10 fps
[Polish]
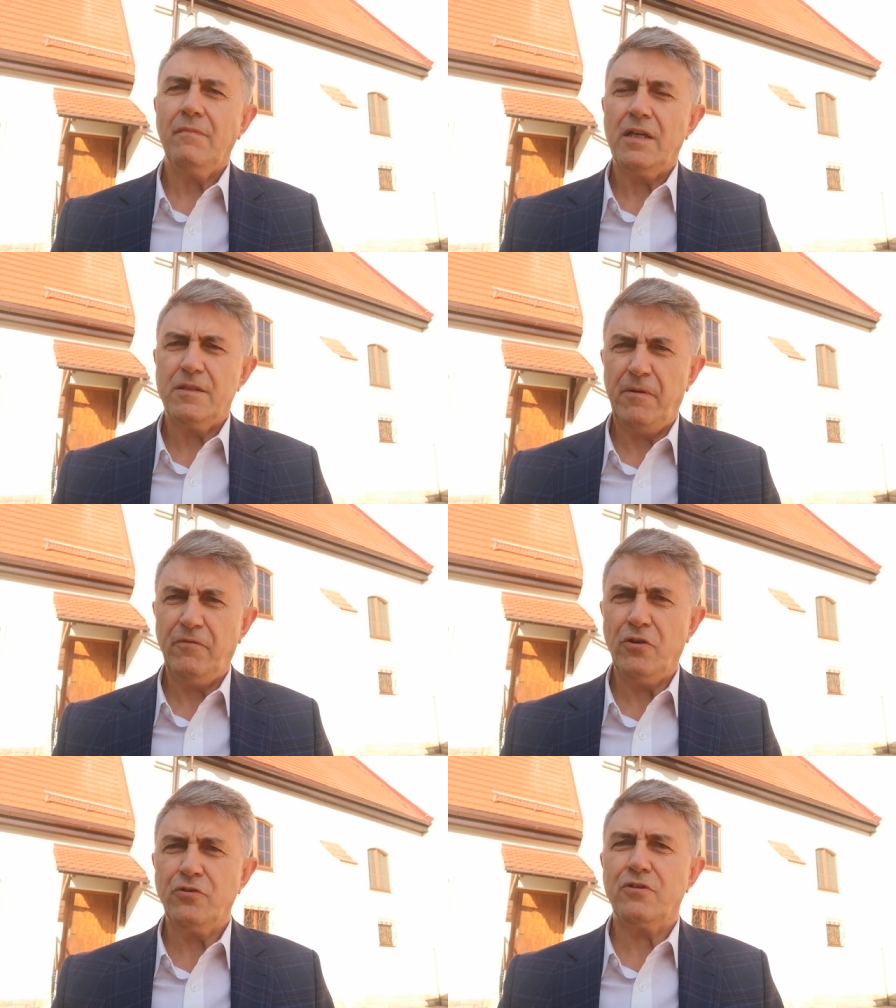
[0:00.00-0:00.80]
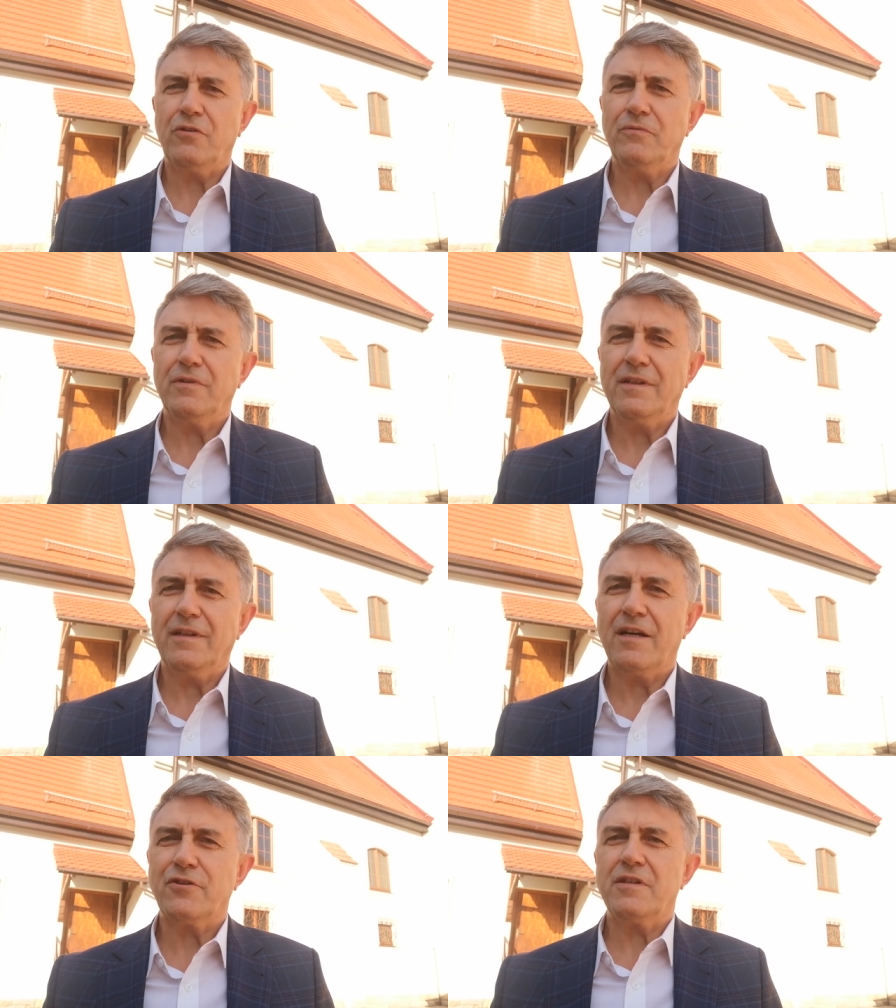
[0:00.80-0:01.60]
Z pewnością
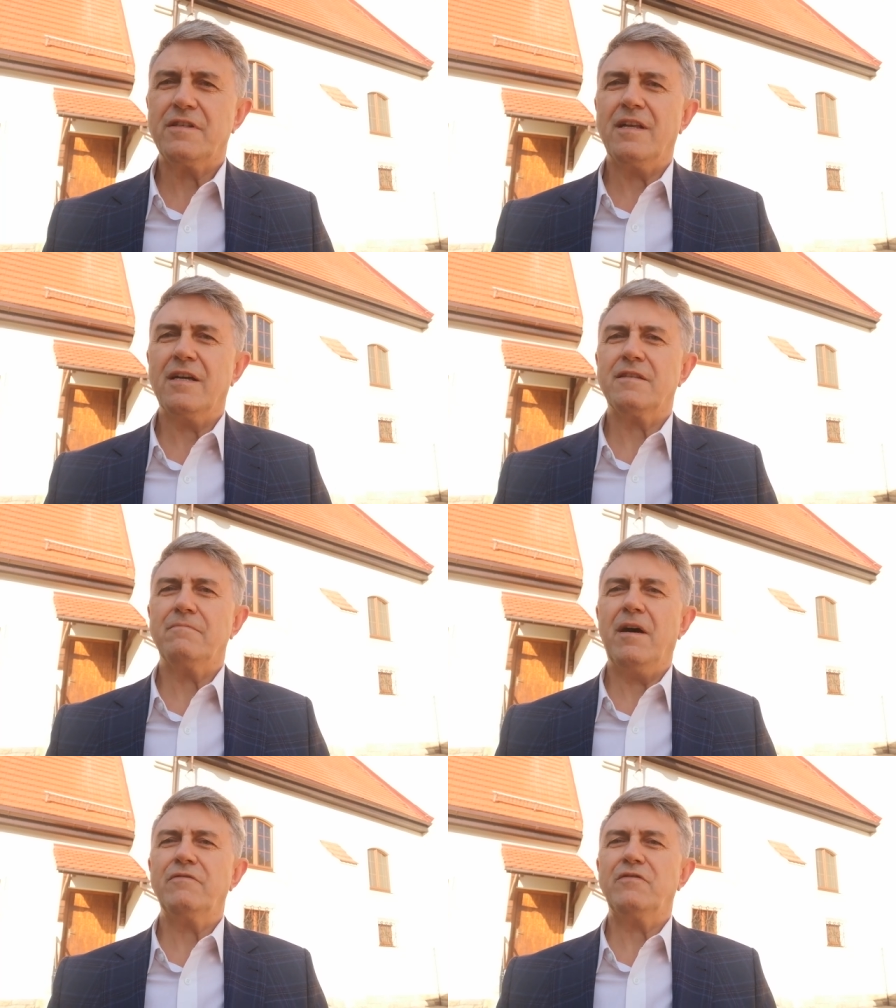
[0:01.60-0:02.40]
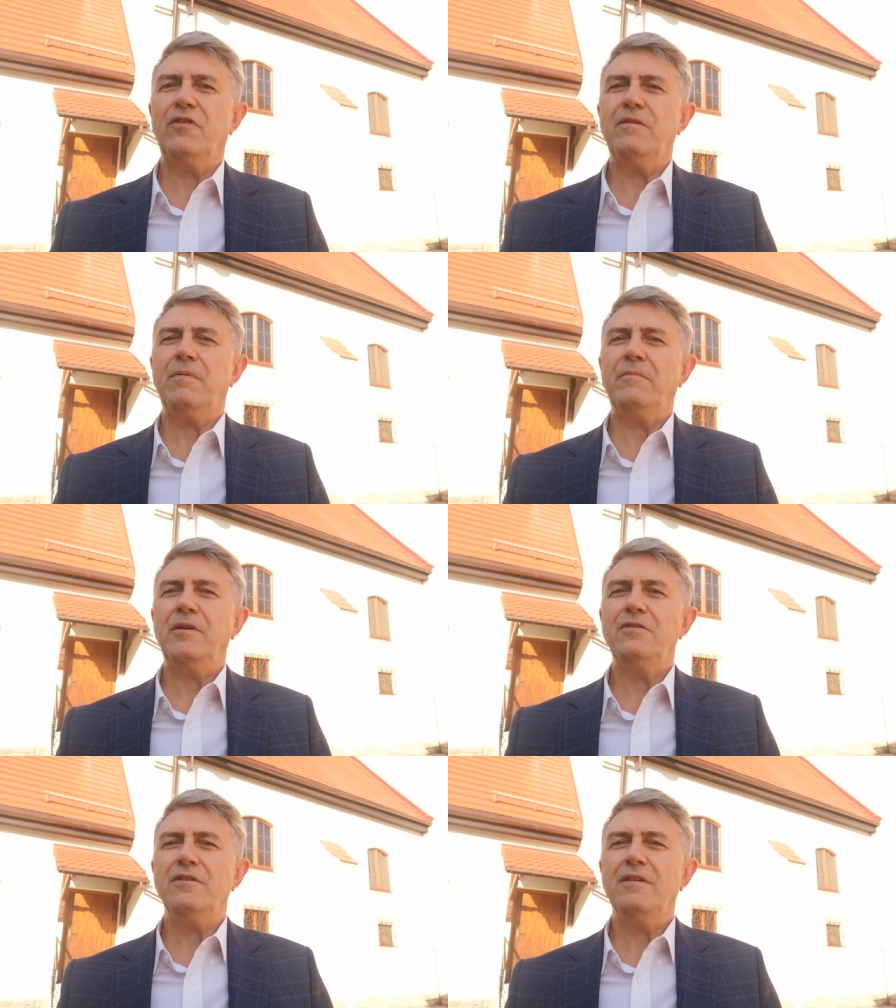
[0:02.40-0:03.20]
każdy z nas ma w swojej
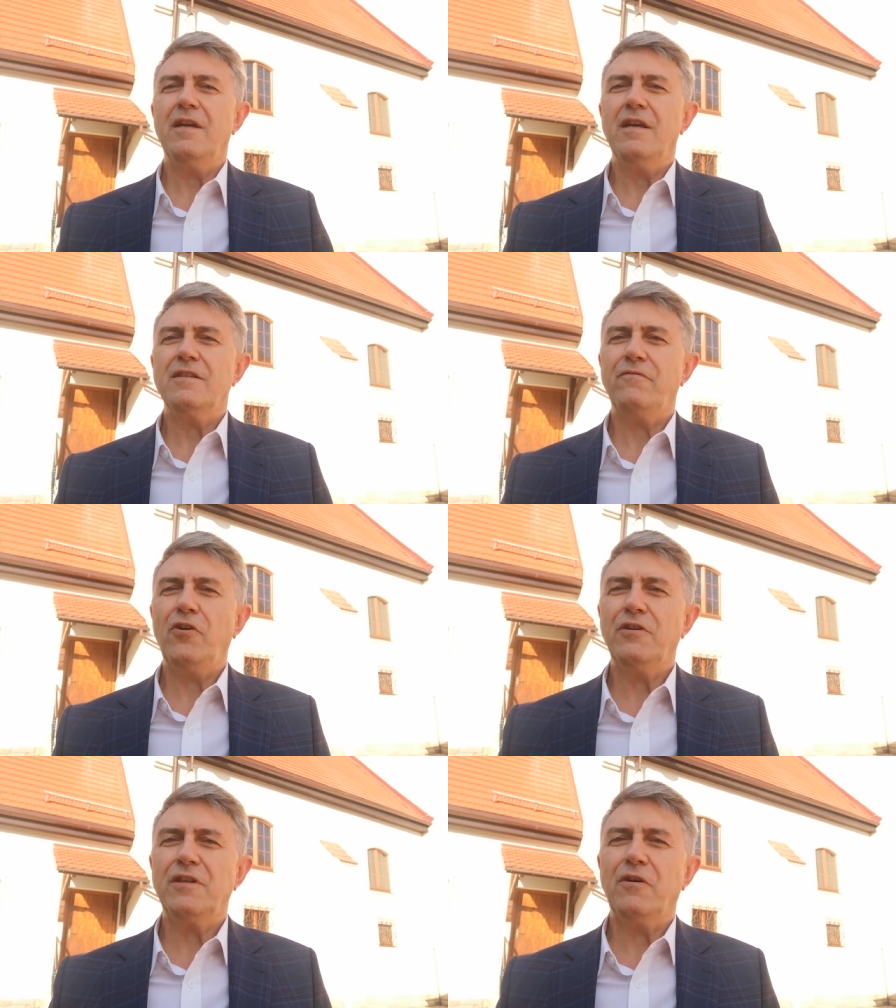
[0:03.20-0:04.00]
pamięci swoich